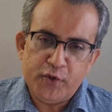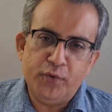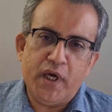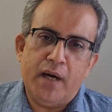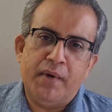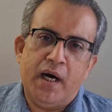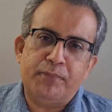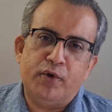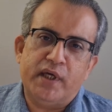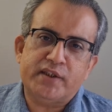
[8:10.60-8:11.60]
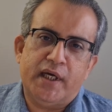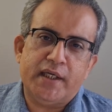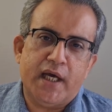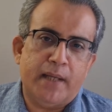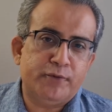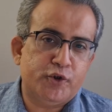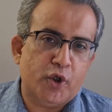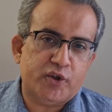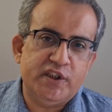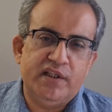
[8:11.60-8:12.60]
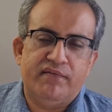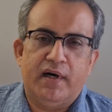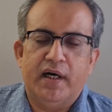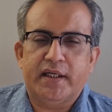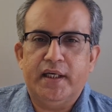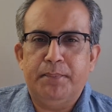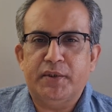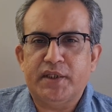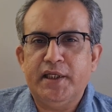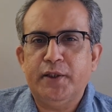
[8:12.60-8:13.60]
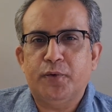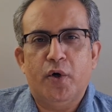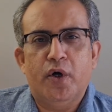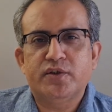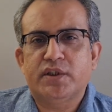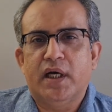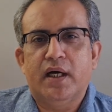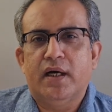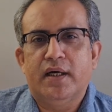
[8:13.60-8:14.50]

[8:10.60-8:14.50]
क्योंकि अब आपको लगता है कि आप चौथी दफा आके पता नहीं कौन सा